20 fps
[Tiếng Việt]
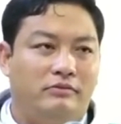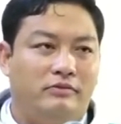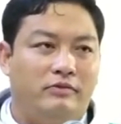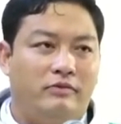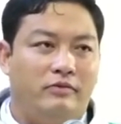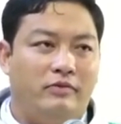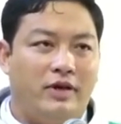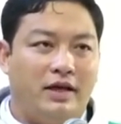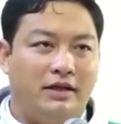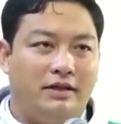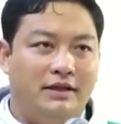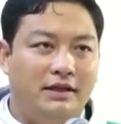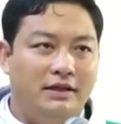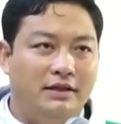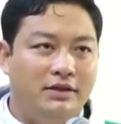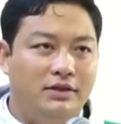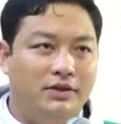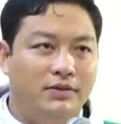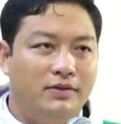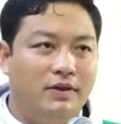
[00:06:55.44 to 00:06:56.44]
và
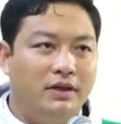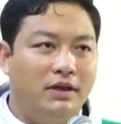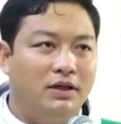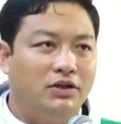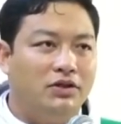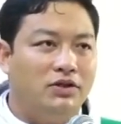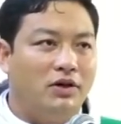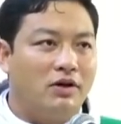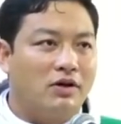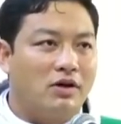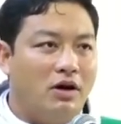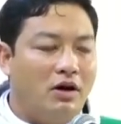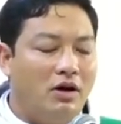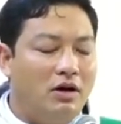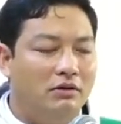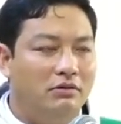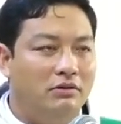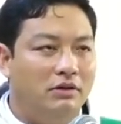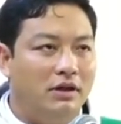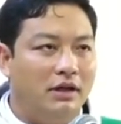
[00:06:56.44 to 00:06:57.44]
xin Chúa cho
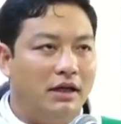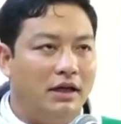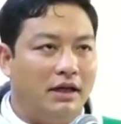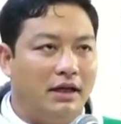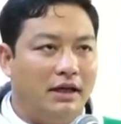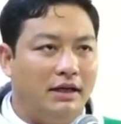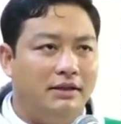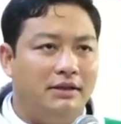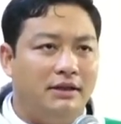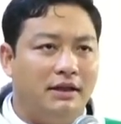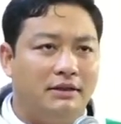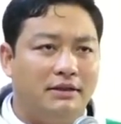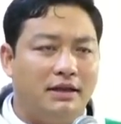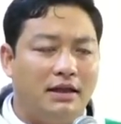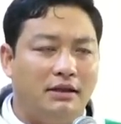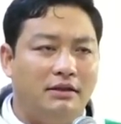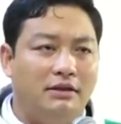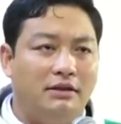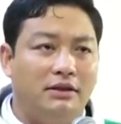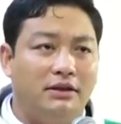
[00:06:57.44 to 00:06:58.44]
con hãy trở
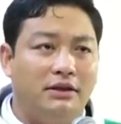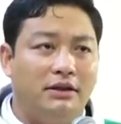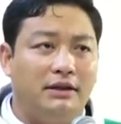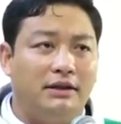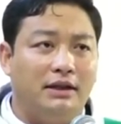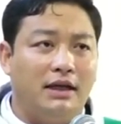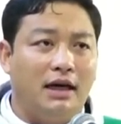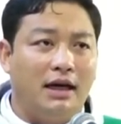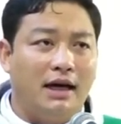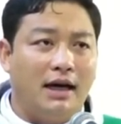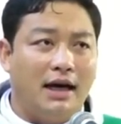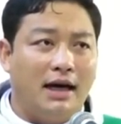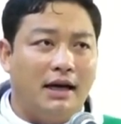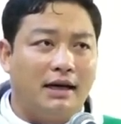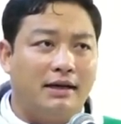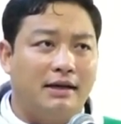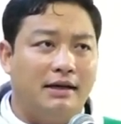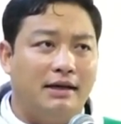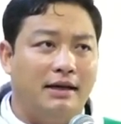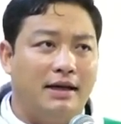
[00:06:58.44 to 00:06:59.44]
thành người thợ gặt
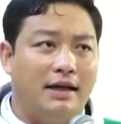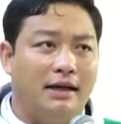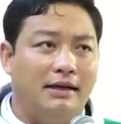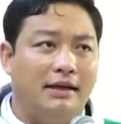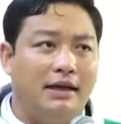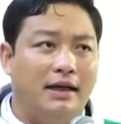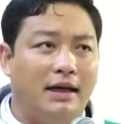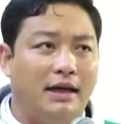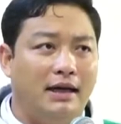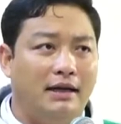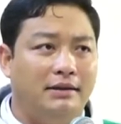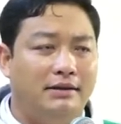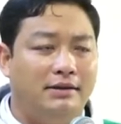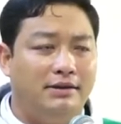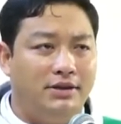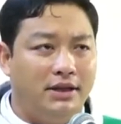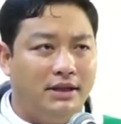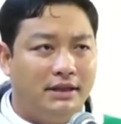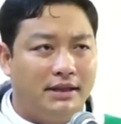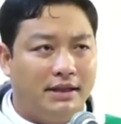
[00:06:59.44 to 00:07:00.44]
lành nghề
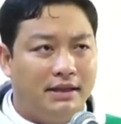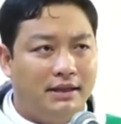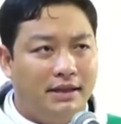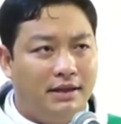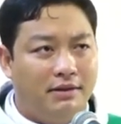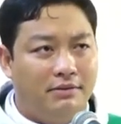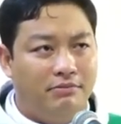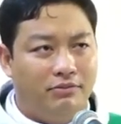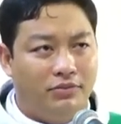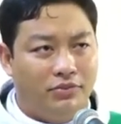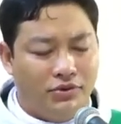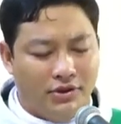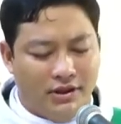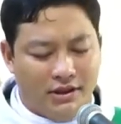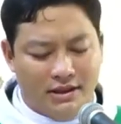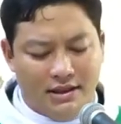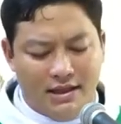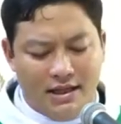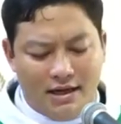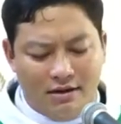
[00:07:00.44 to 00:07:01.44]
trên cánh đồng
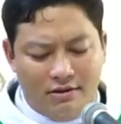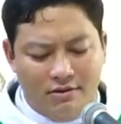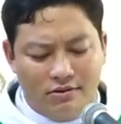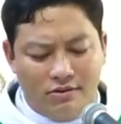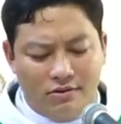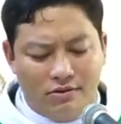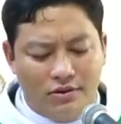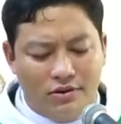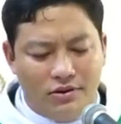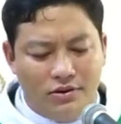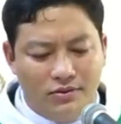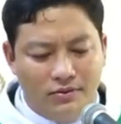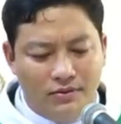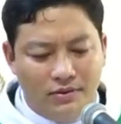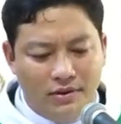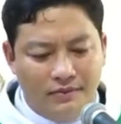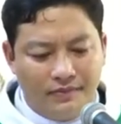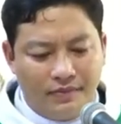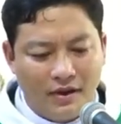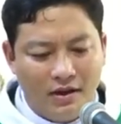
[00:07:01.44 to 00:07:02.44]
truyền giáo của
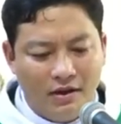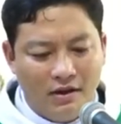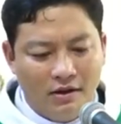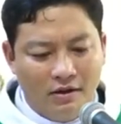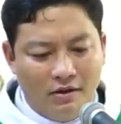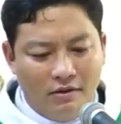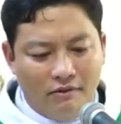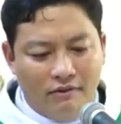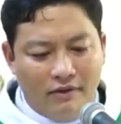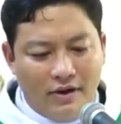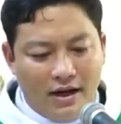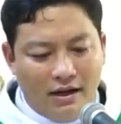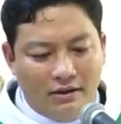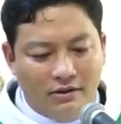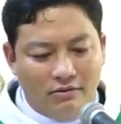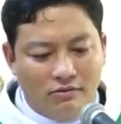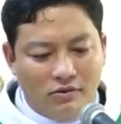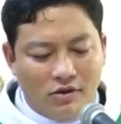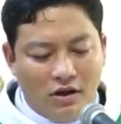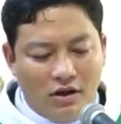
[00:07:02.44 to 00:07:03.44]
Chúa. Và
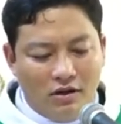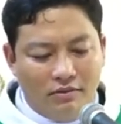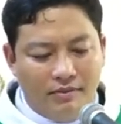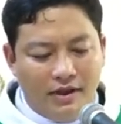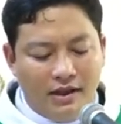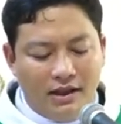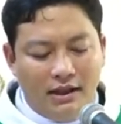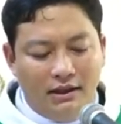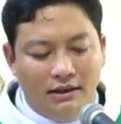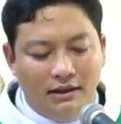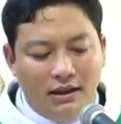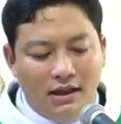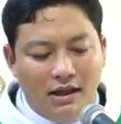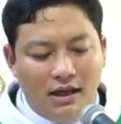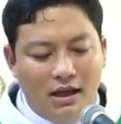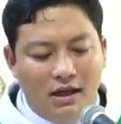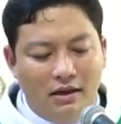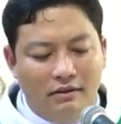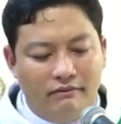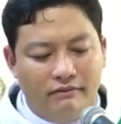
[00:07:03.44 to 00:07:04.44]
chúng con biết ý thức
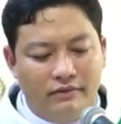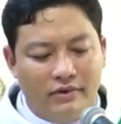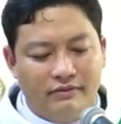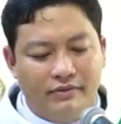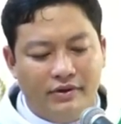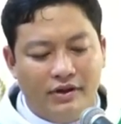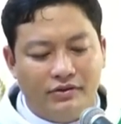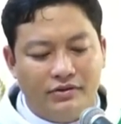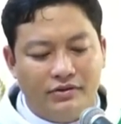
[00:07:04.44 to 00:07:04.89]
hơn về việc